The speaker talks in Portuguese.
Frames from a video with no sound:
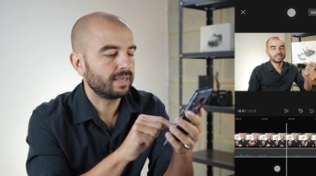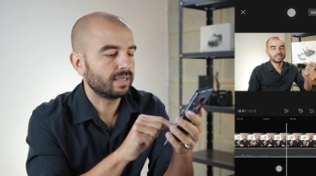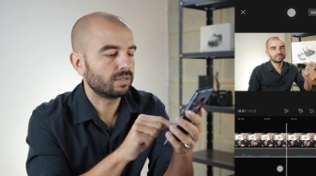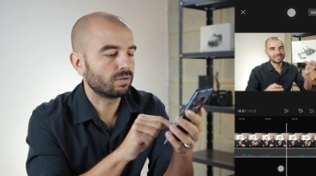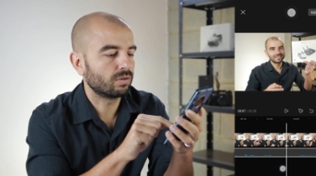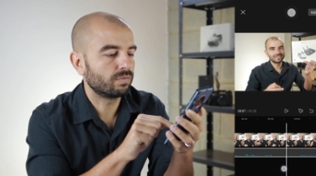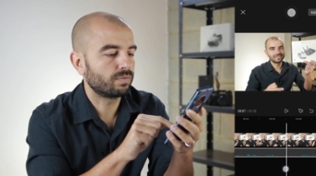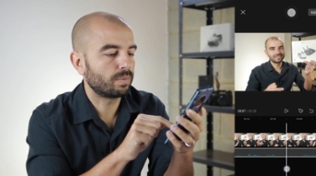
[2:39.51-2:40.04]

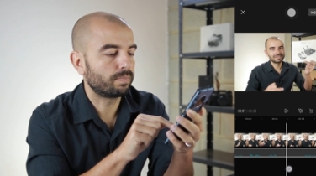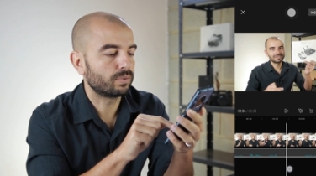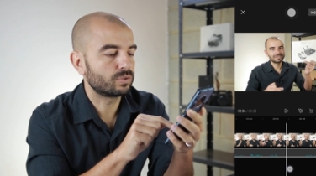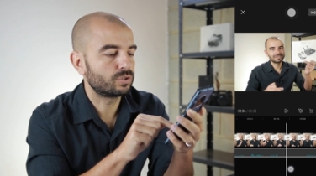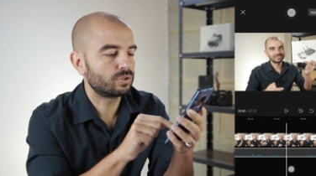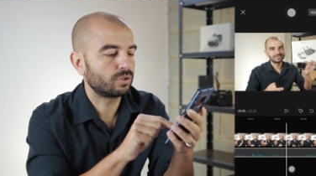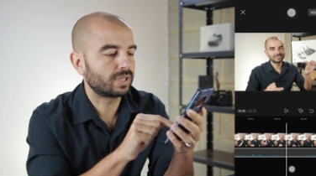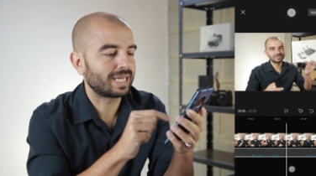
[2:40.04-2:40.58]
Então eu vou
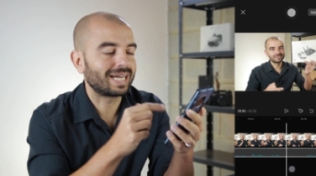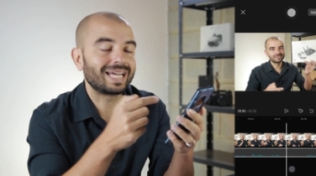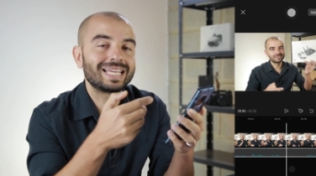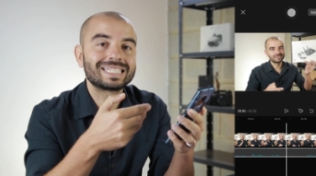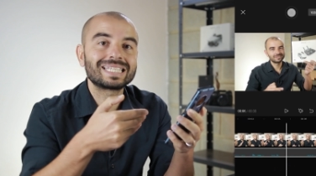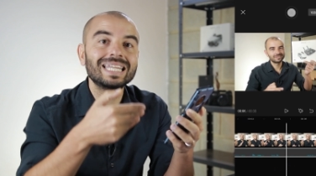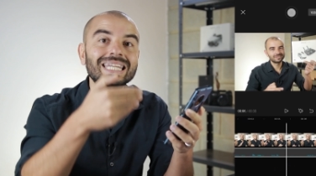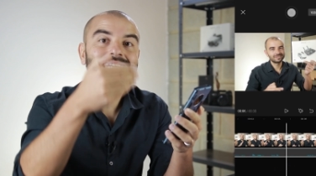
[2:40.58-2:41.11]
posicionar
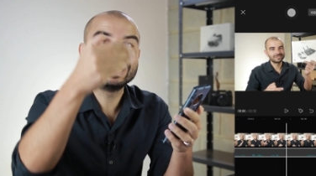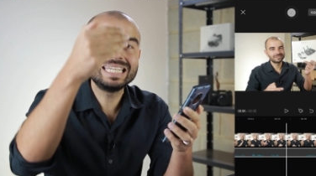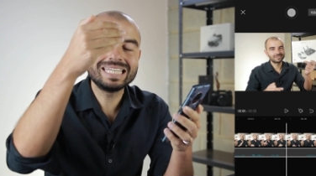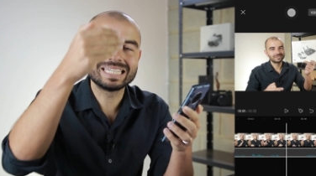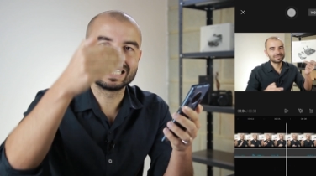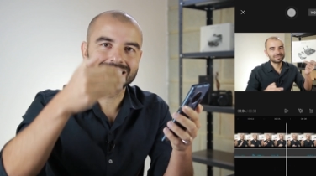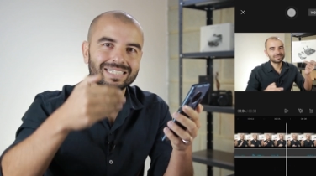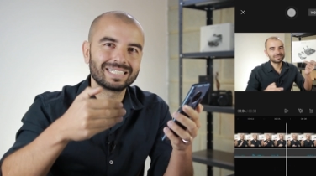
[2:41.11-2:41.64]
essa
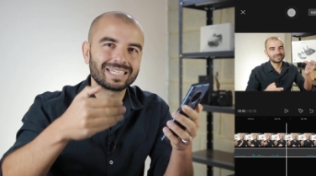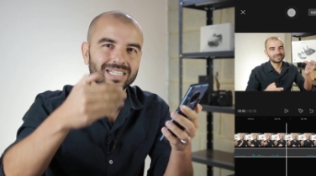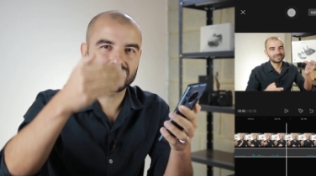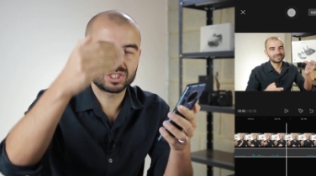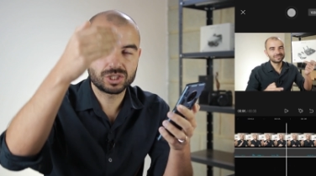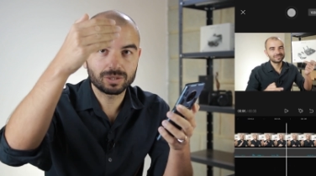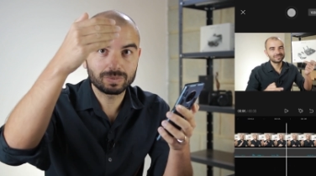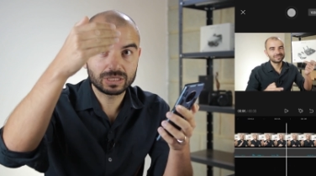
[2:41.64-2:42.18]
linha que a
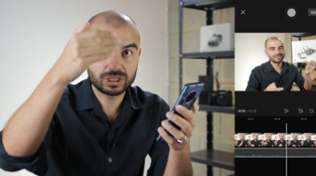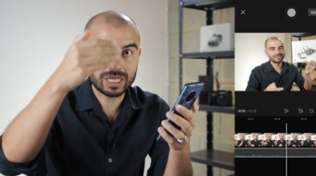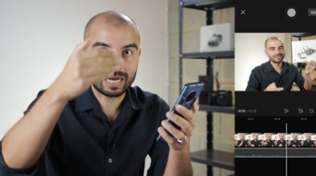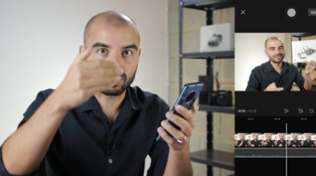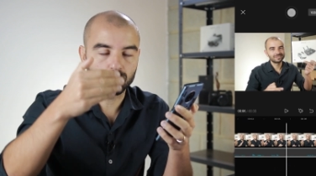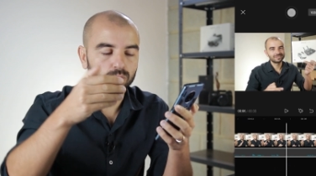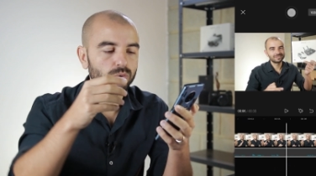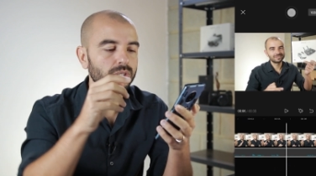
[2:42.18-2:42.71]
gente chama de
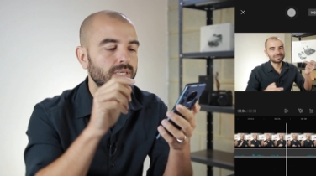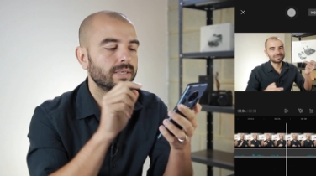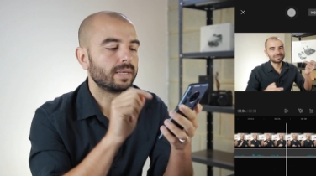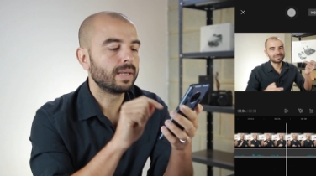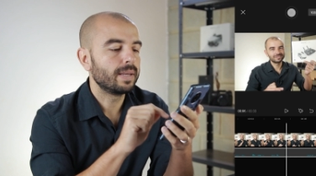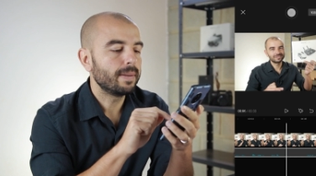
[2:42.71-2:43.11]
agulha